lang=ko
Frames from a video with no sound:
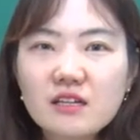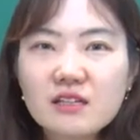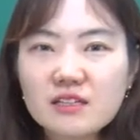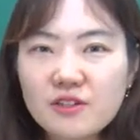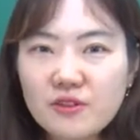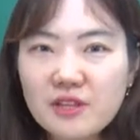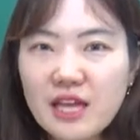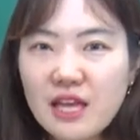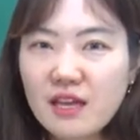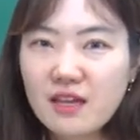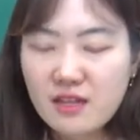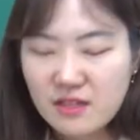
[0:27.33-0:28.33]

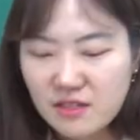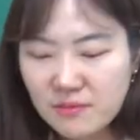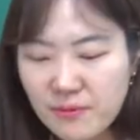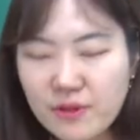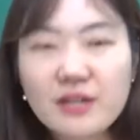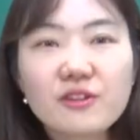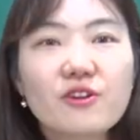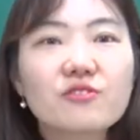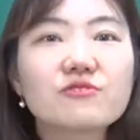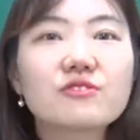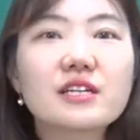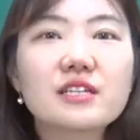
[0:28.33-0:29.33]
그런데 특별한
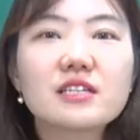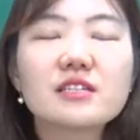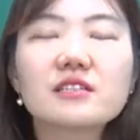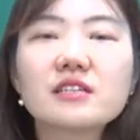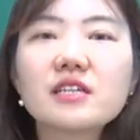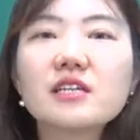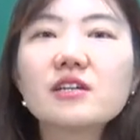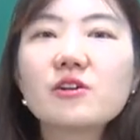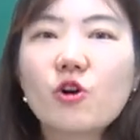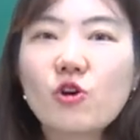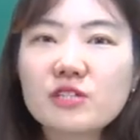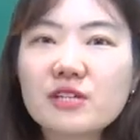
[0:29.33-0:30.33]
경우에는
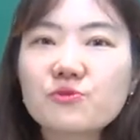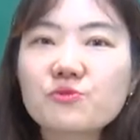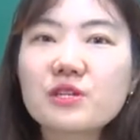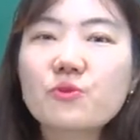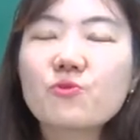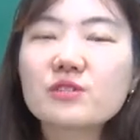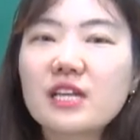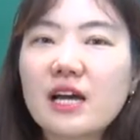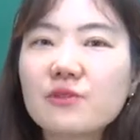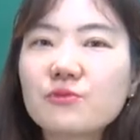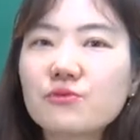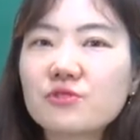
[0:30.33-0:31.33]
어, 상속세 공제
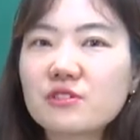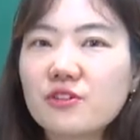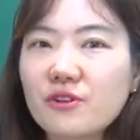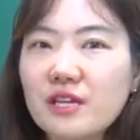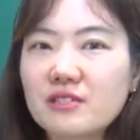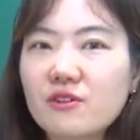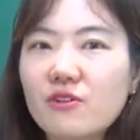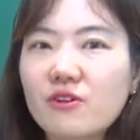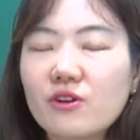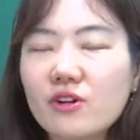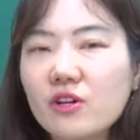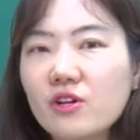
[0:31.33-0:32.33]
한도를
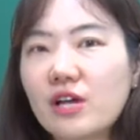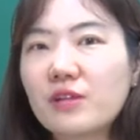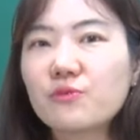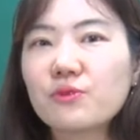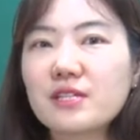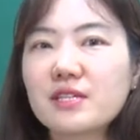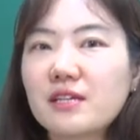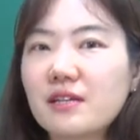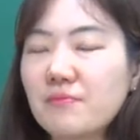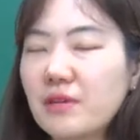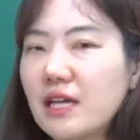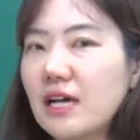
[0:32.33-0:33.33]
정해서 한도 계산을
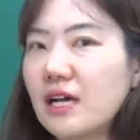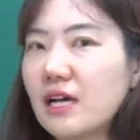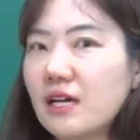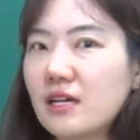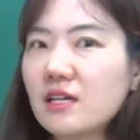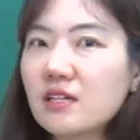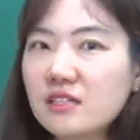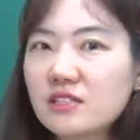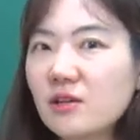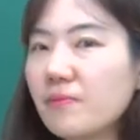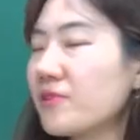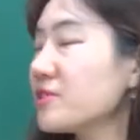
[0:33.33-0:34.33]
합니다. 그
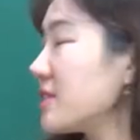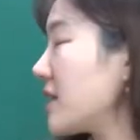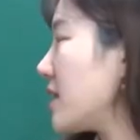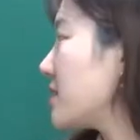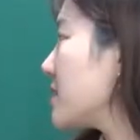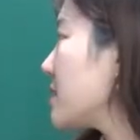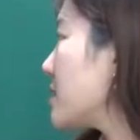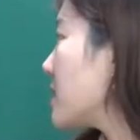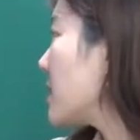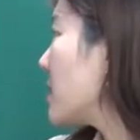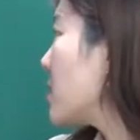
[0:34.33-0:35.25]
첫 번째는